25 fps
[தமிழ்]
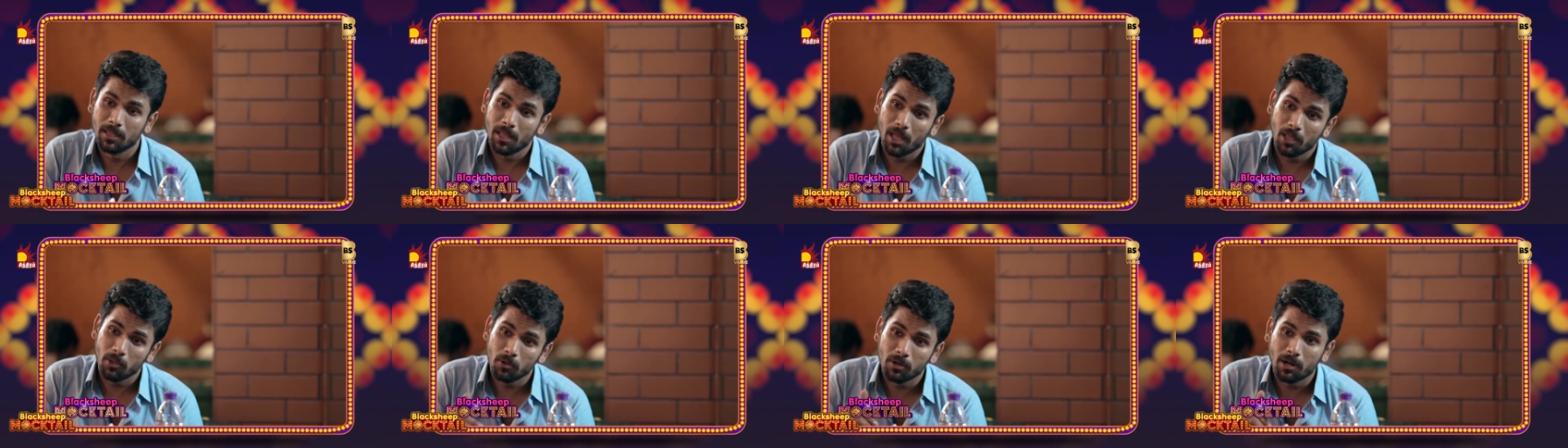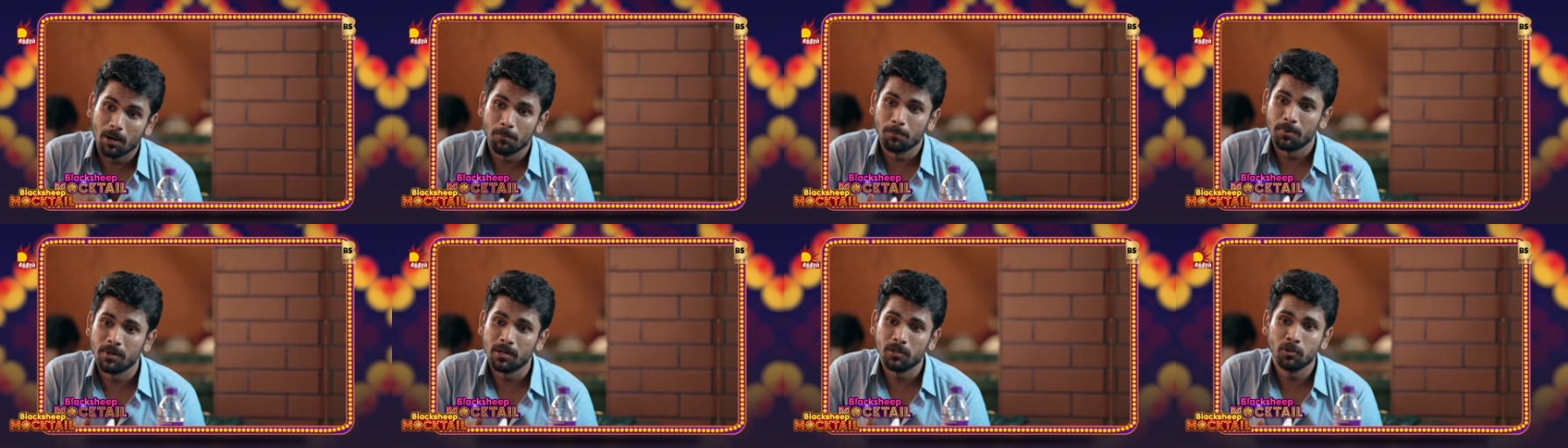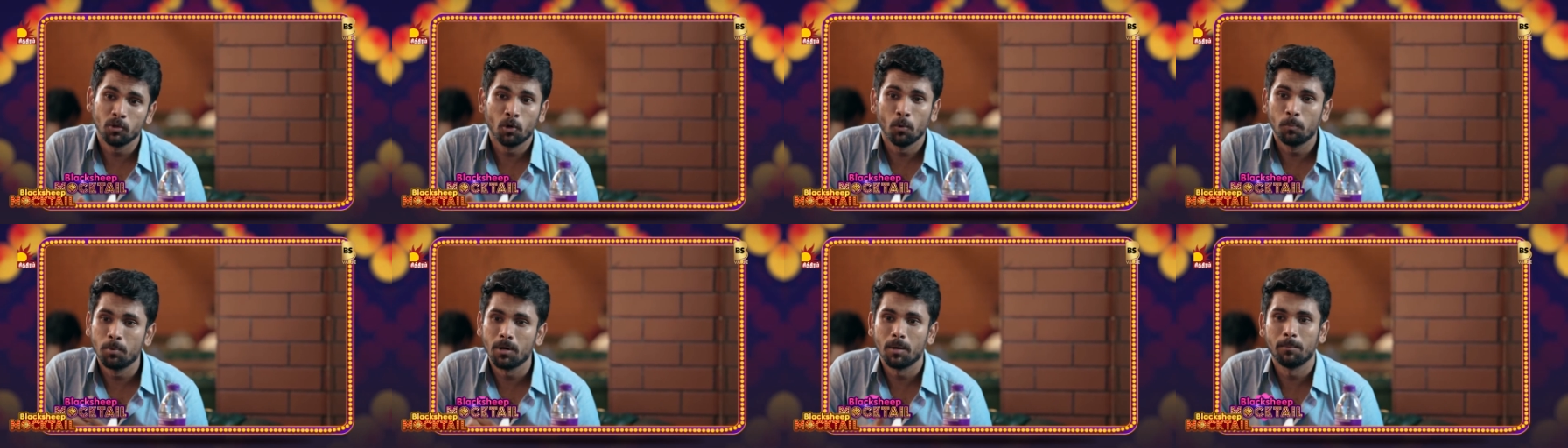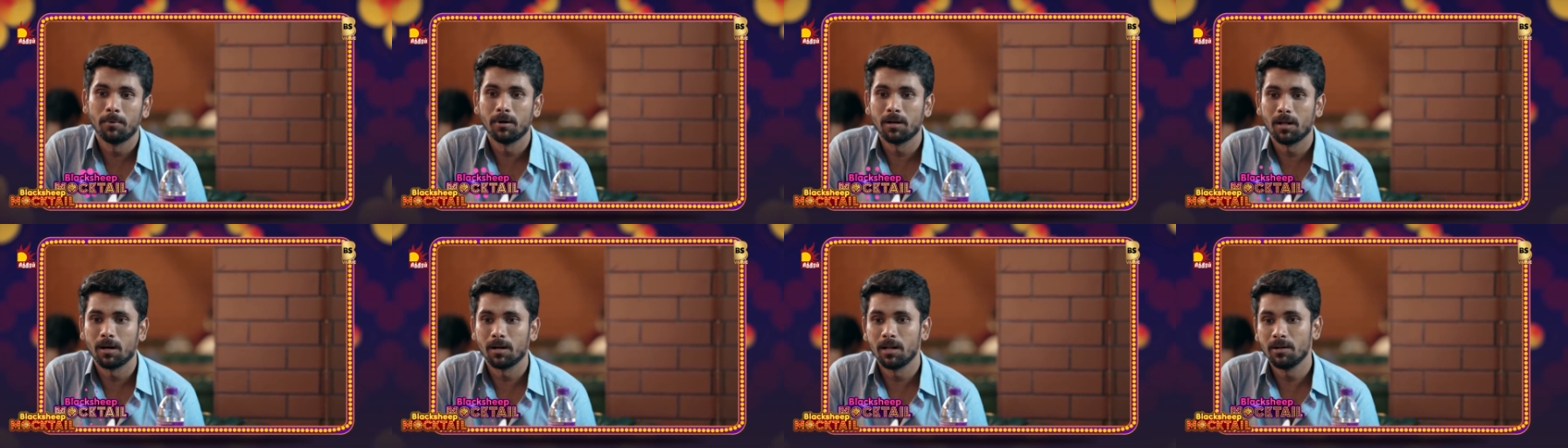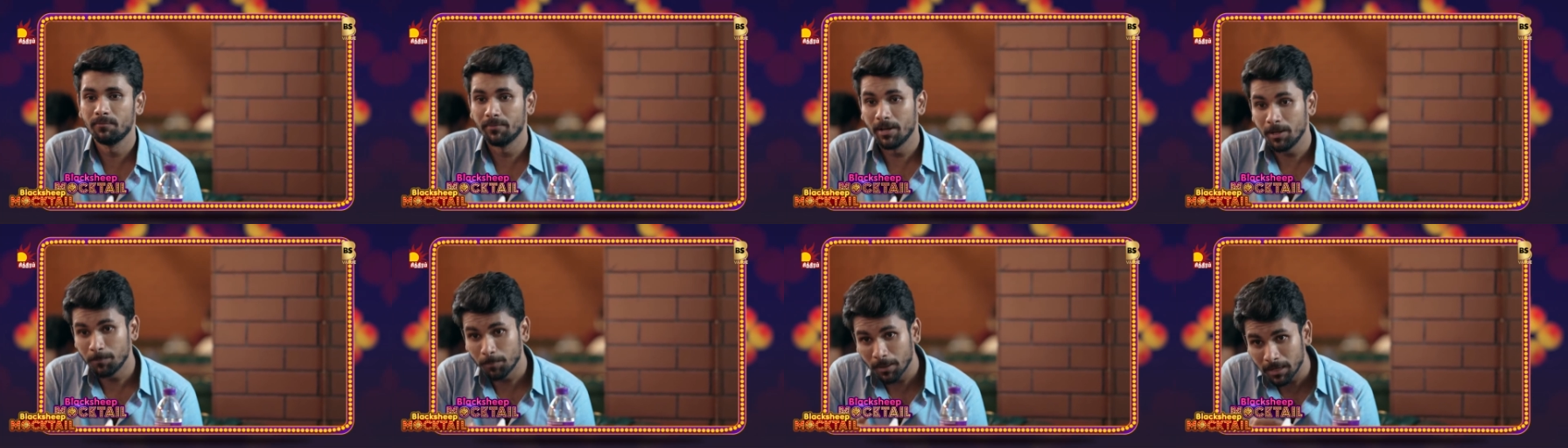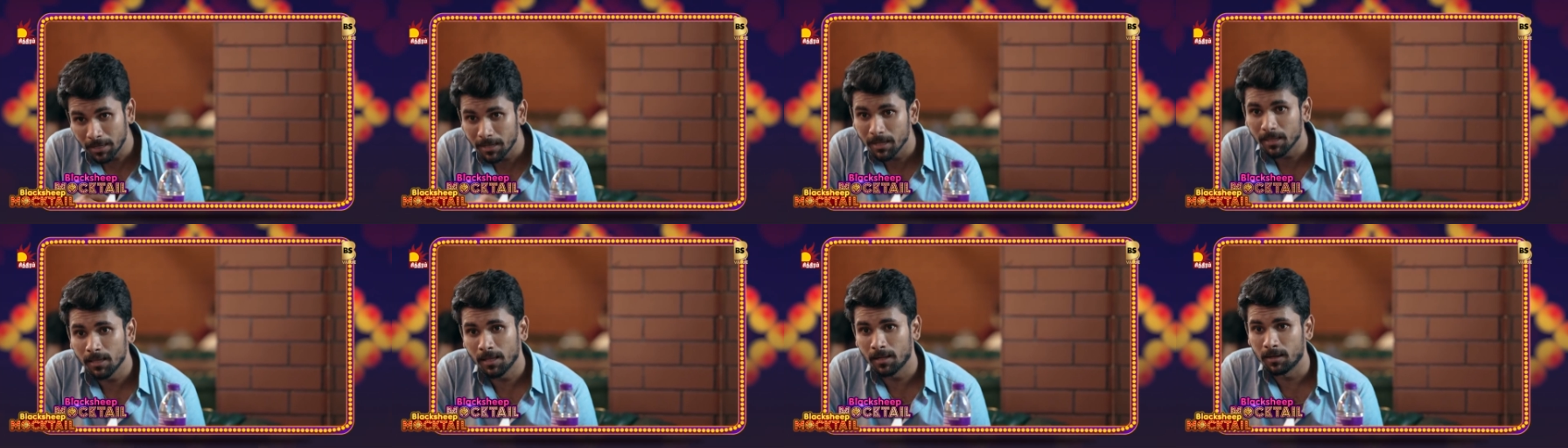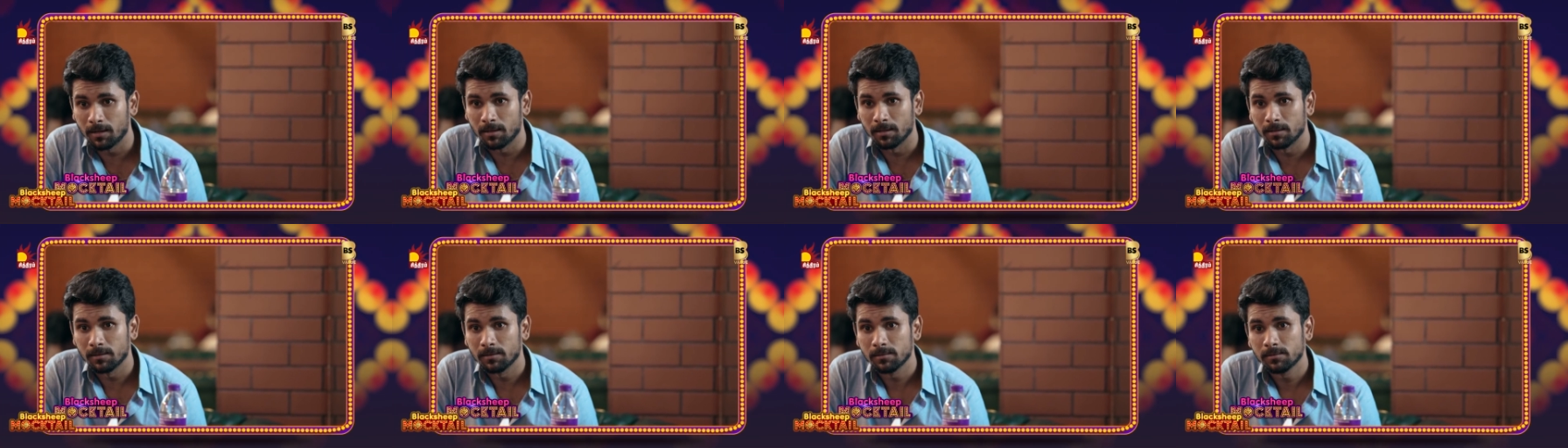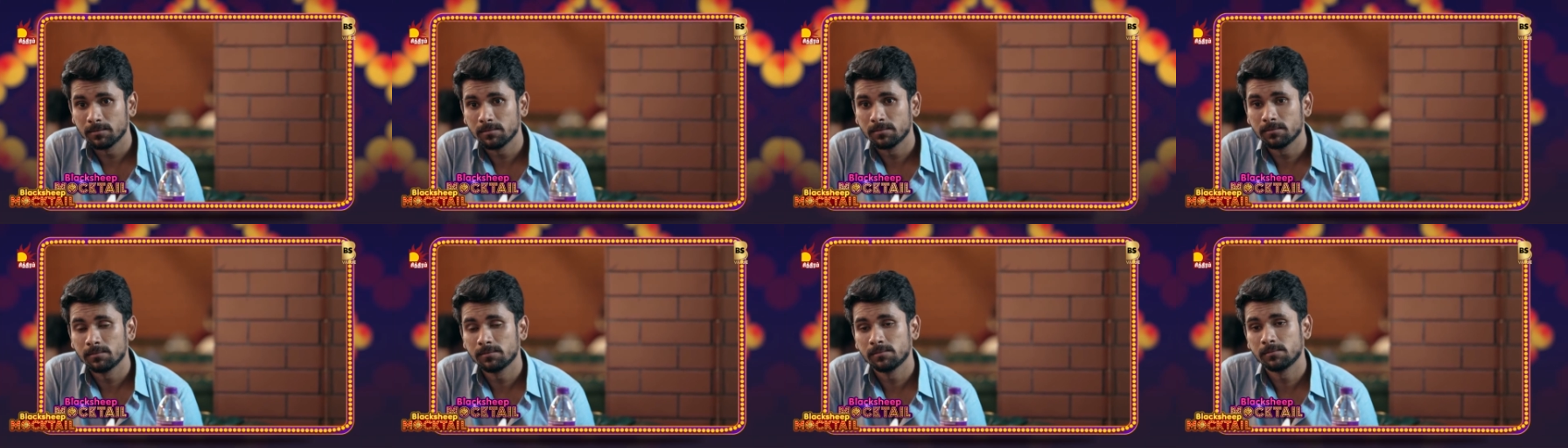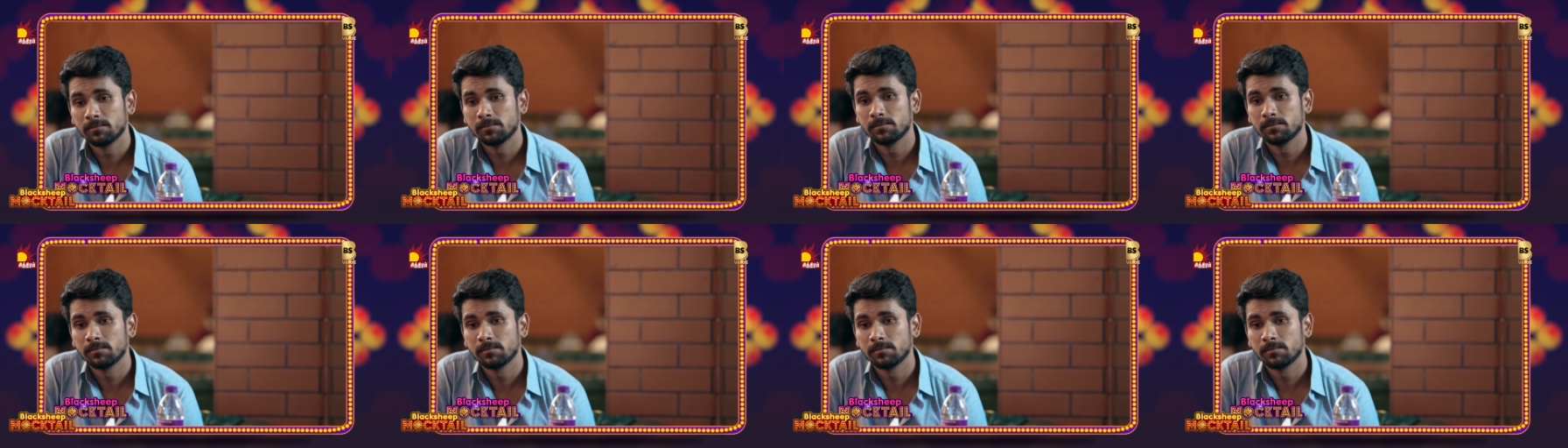வந்தா ஏதாவது ஒரு கம்பெனிலேருந்து கூப்பிட மாட்டாங்கன்னு வெயிட் பண்ணிட்டே தான் இருந்தேன்